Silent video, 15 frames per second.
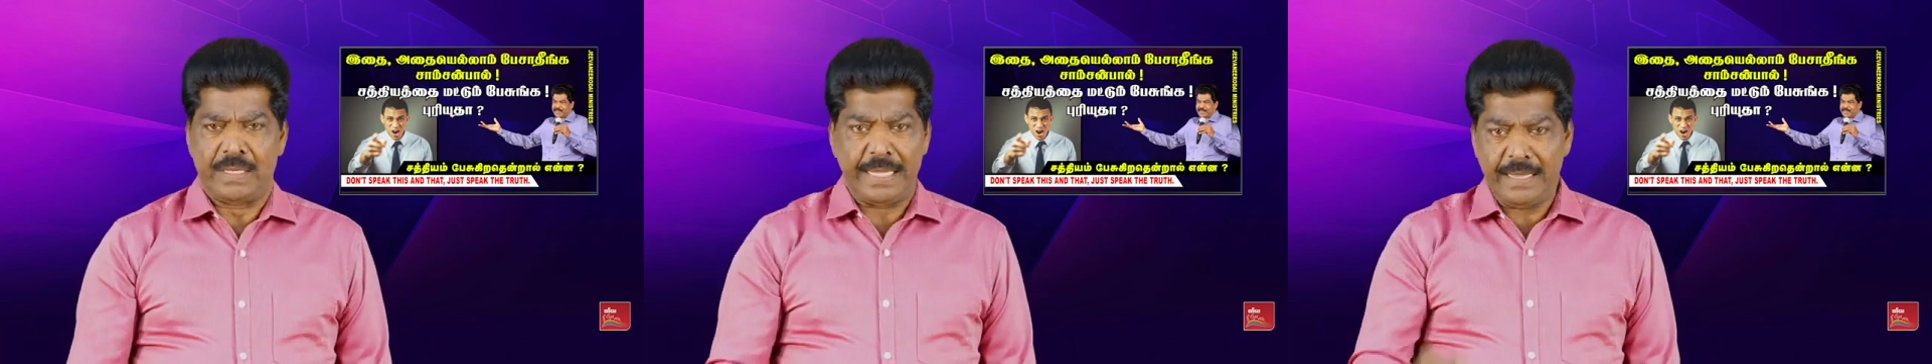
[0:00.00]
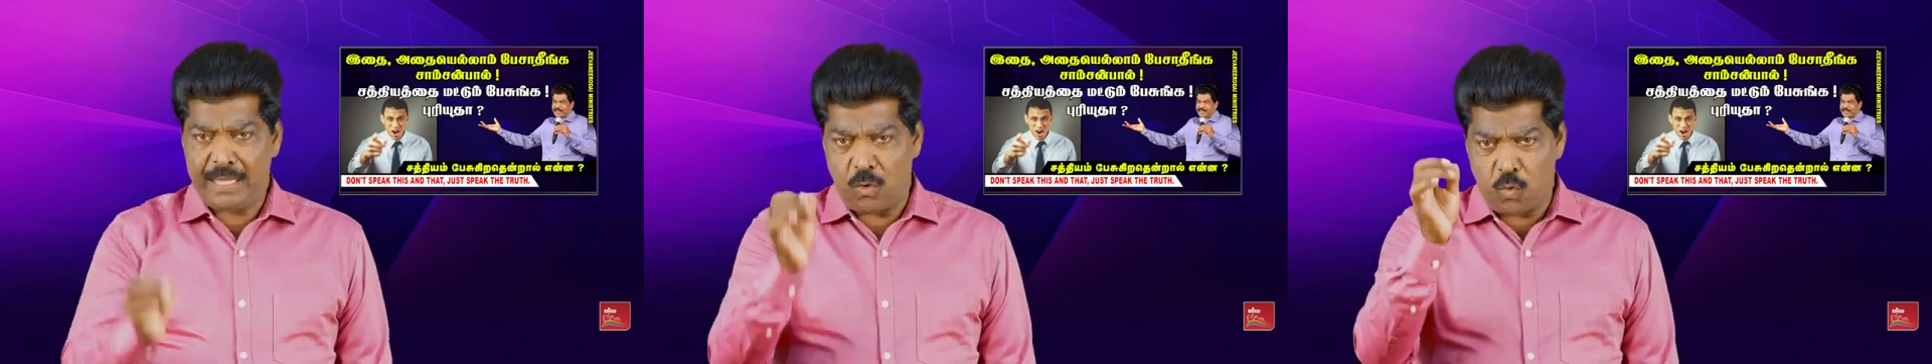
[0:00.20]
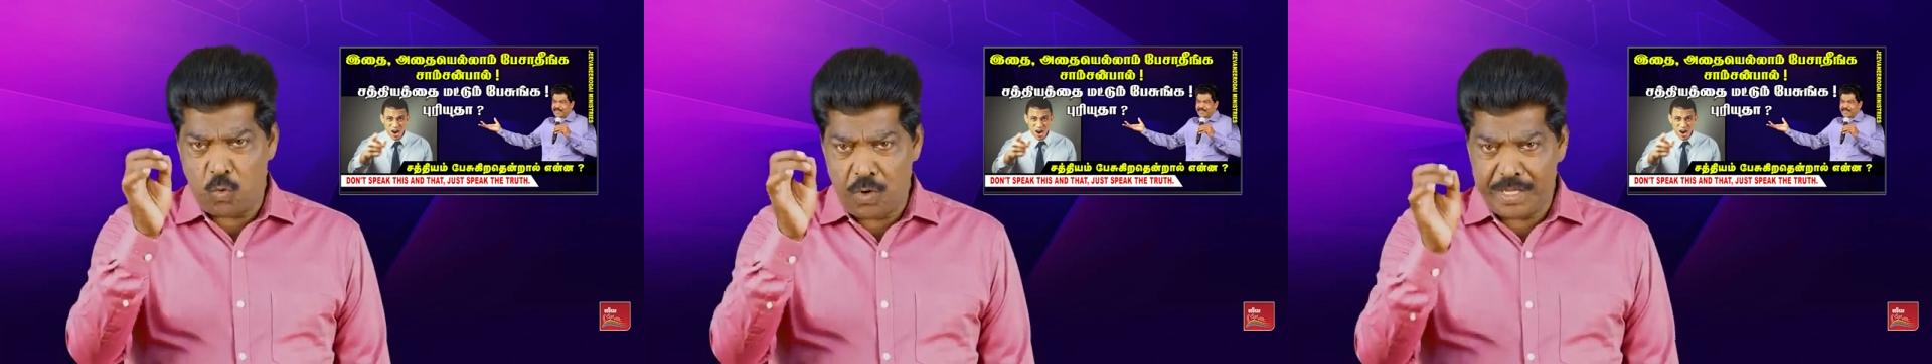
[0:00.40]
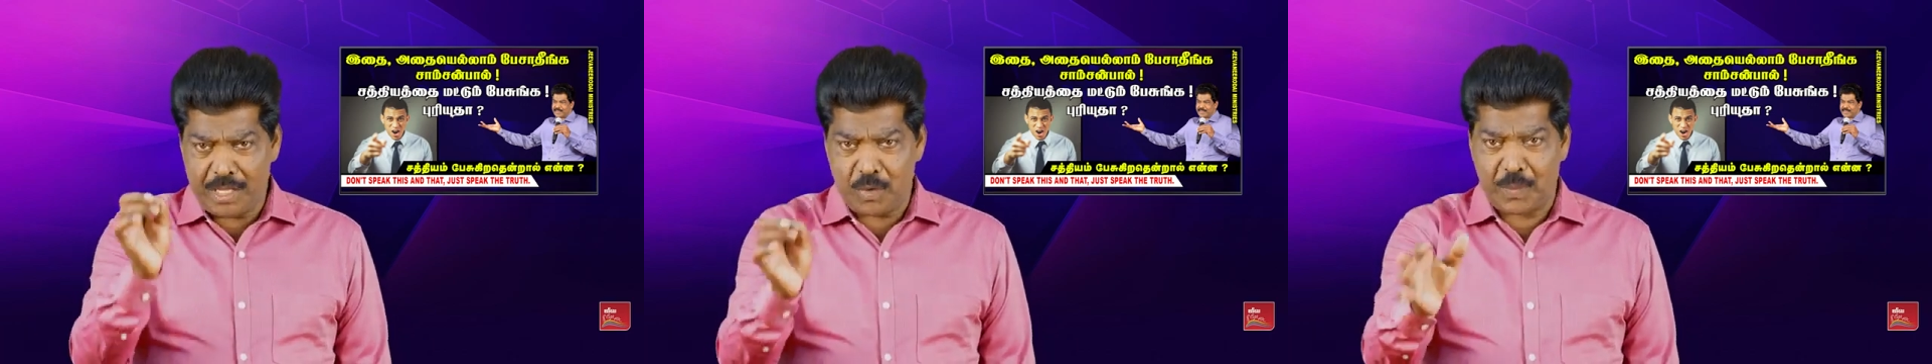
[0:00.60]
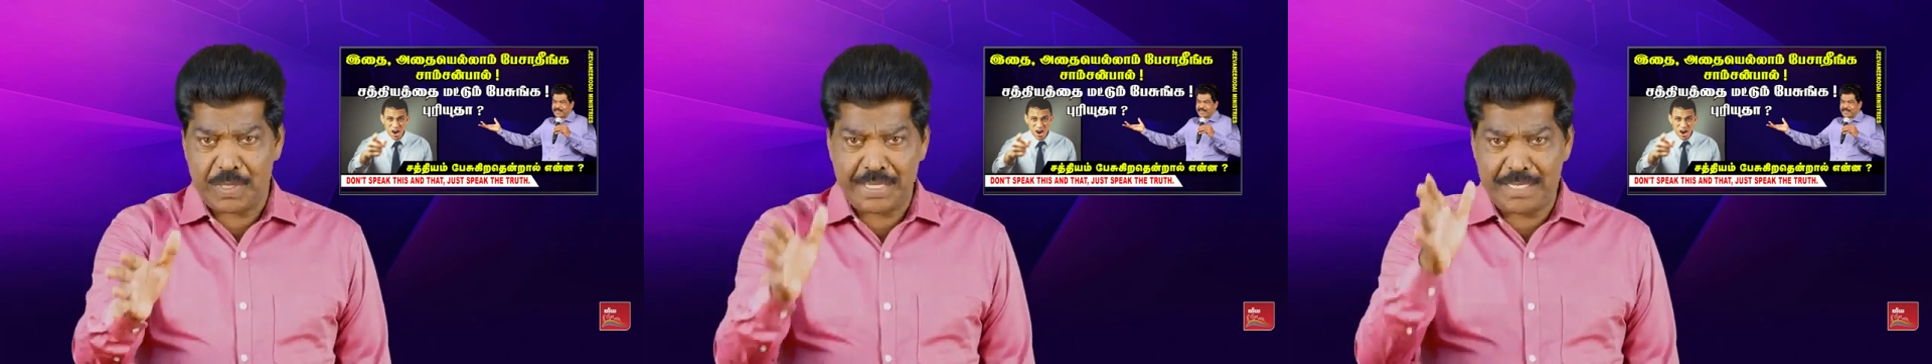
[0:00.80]
எந்த
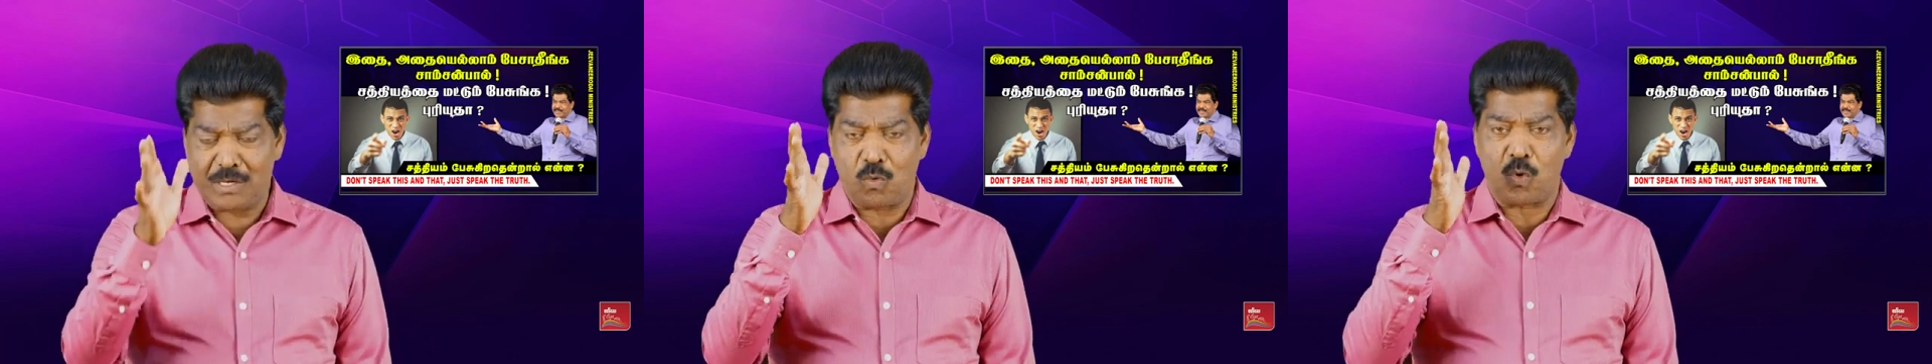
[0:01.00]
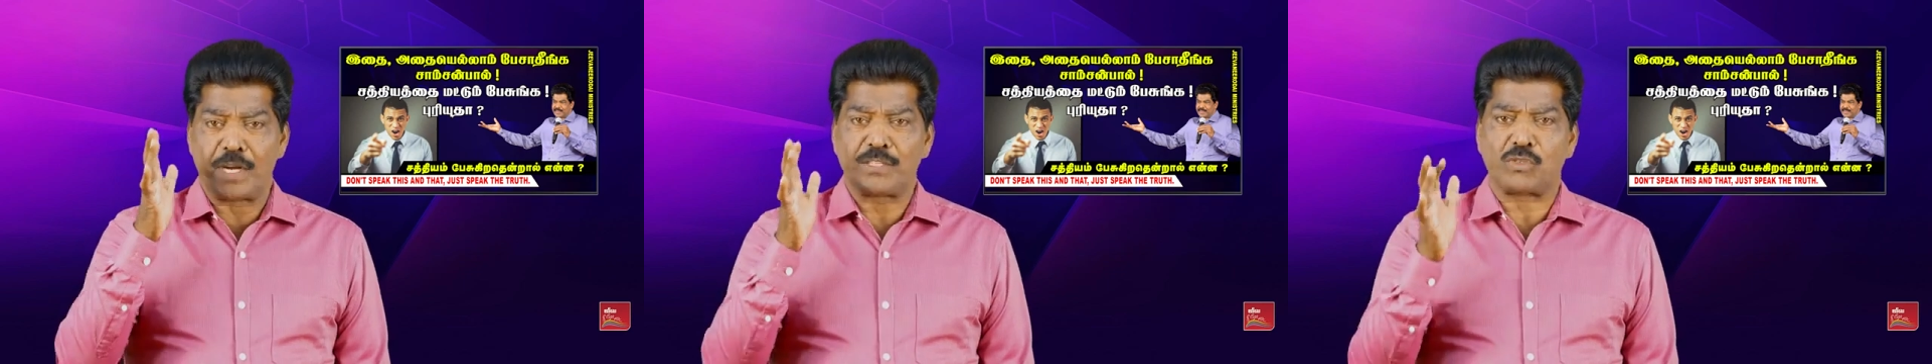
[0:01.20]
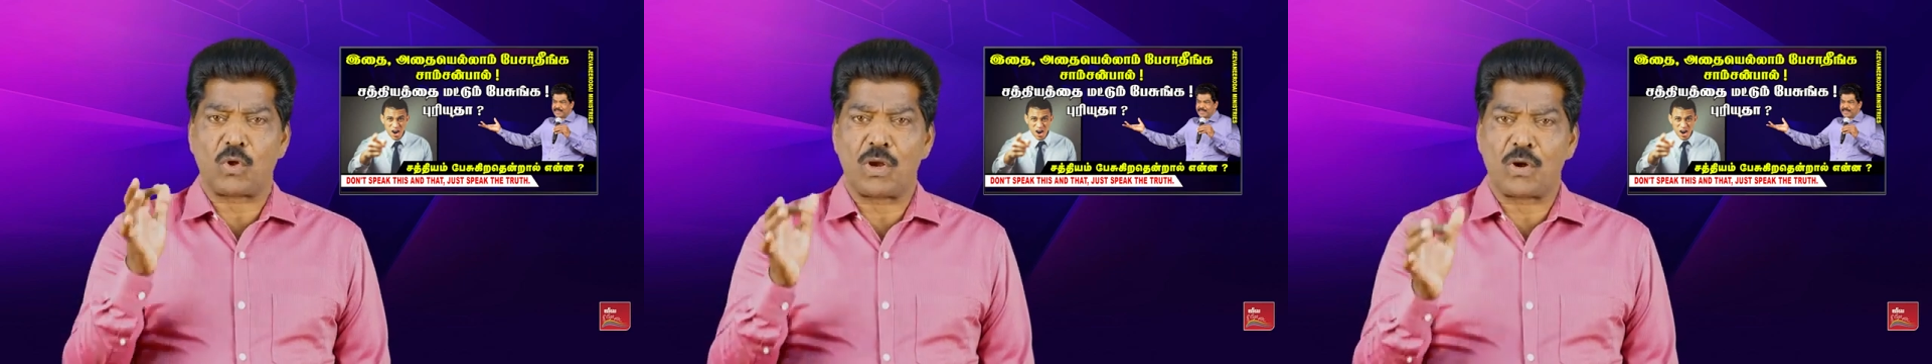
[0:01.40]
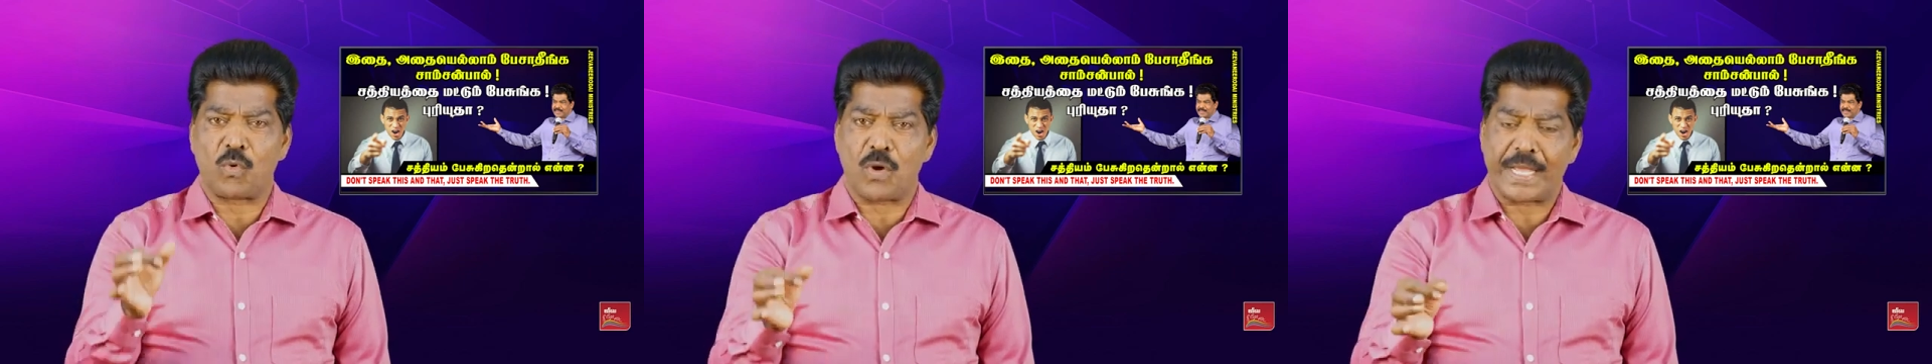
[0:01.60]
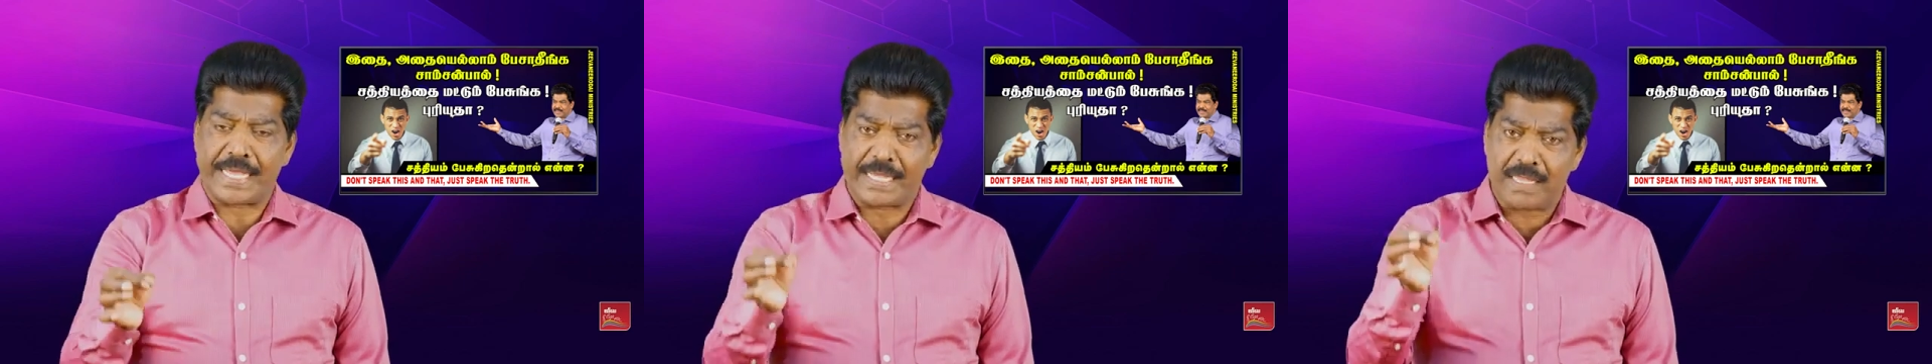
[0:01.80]
ஊழியத்தை பற்றி நீ ஒன்றும்
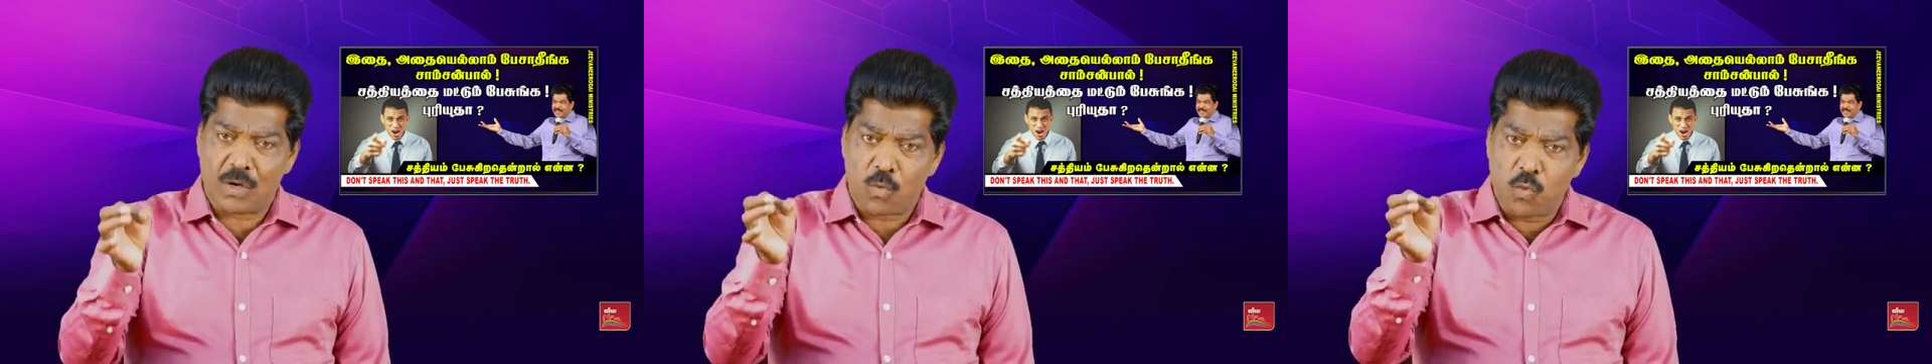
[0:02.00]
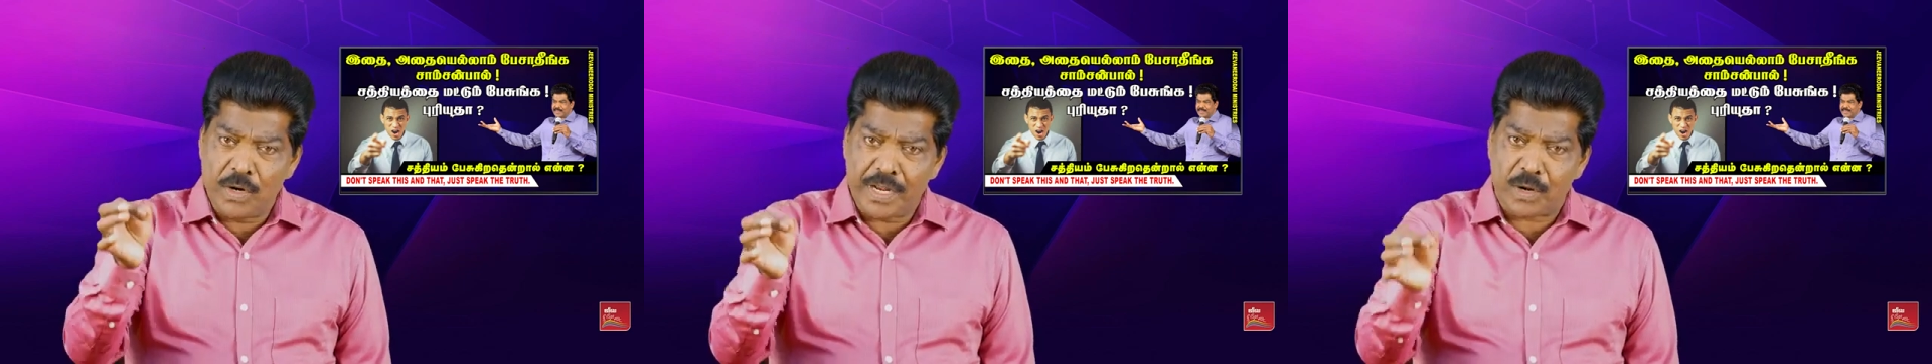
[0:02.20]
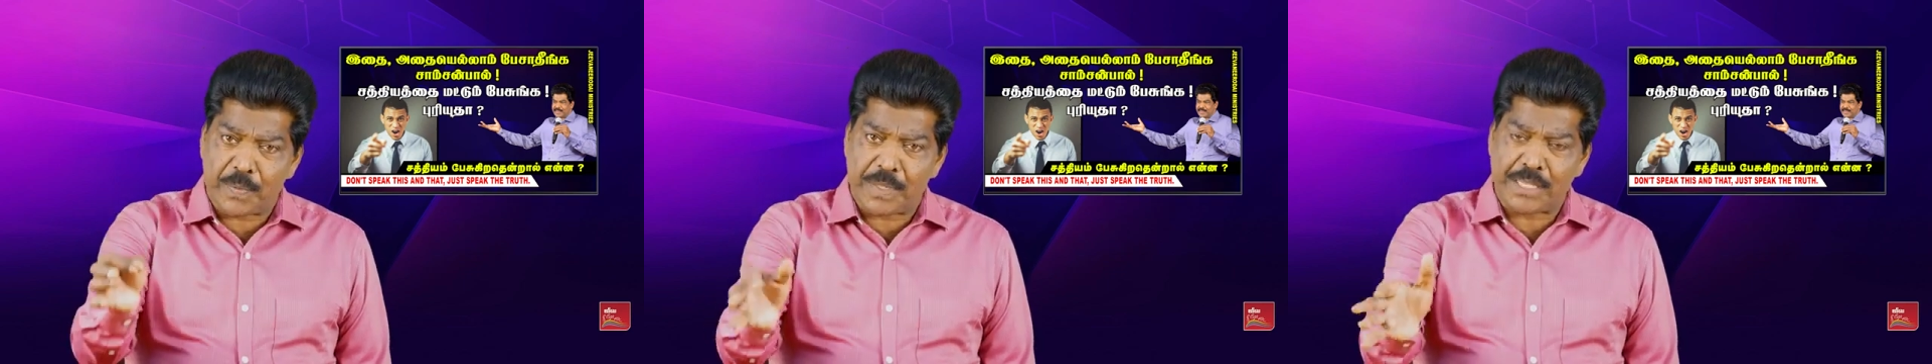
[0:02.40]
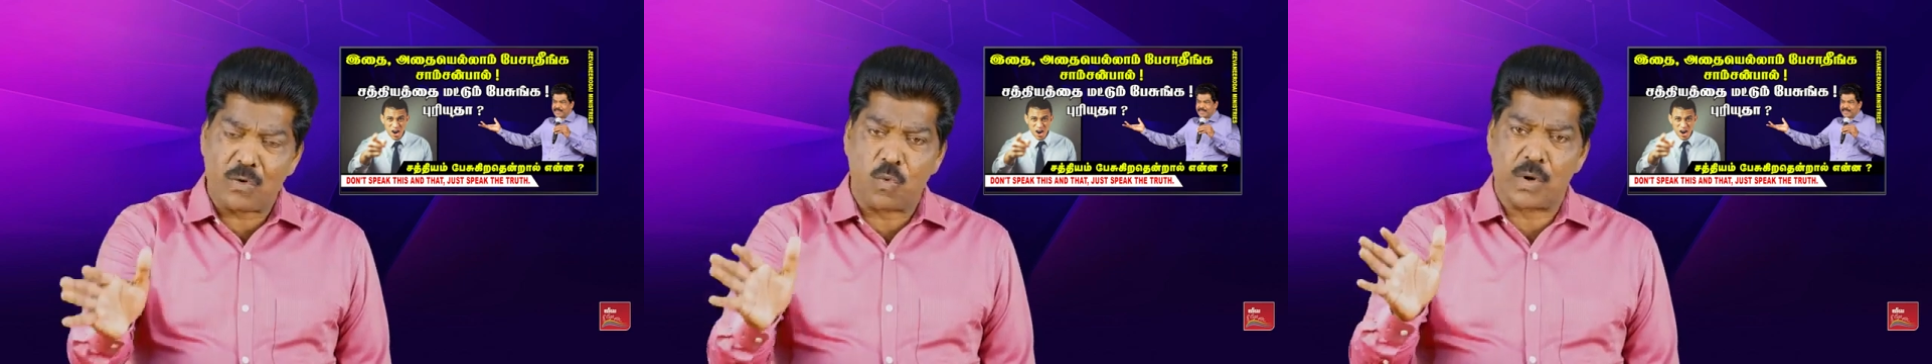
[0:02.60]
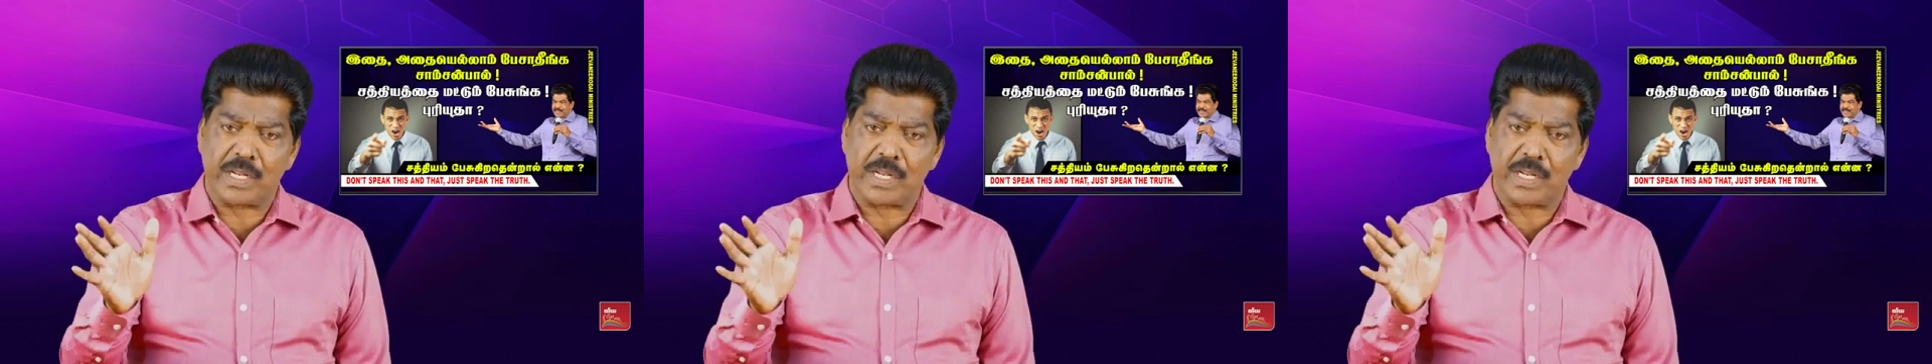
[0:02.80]
சொல்லக்கூடாது எந்த ஊழியரை பற்றி